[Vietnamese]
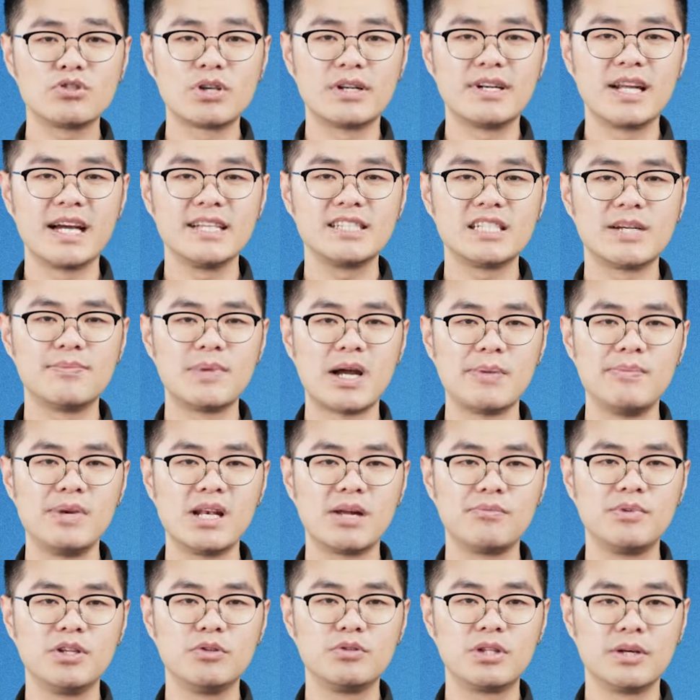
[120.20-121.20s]
xoắn hai trăm hai mươi
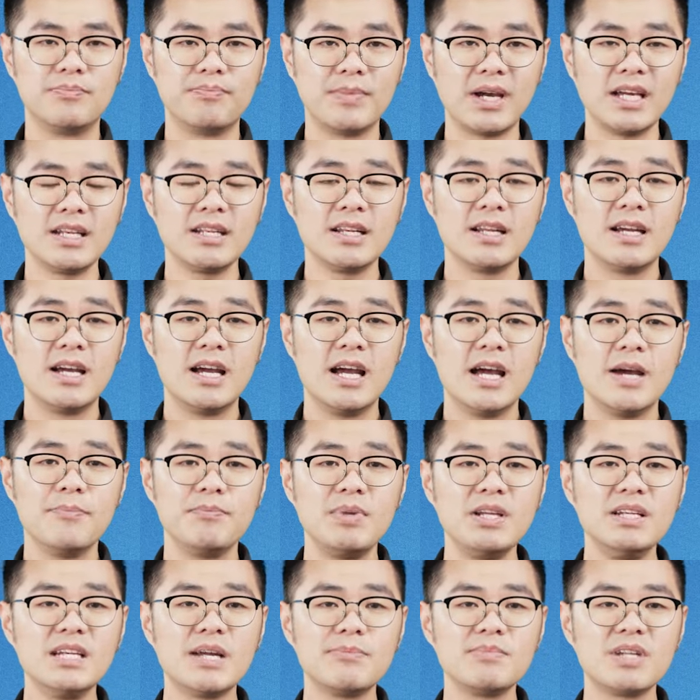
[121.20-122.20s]
lăm Newton mét,
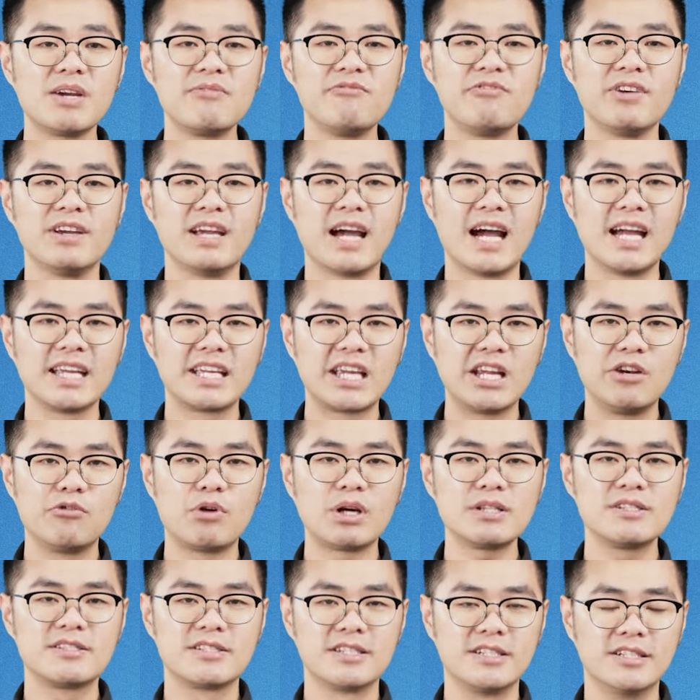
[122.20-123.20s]
pin năm mươi lăm phẩy hai ki lô
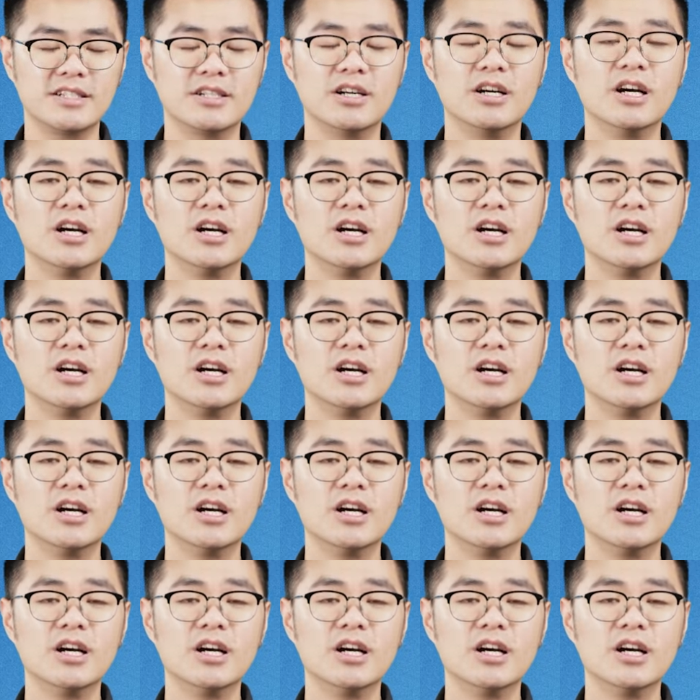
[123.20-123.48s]
oát giờ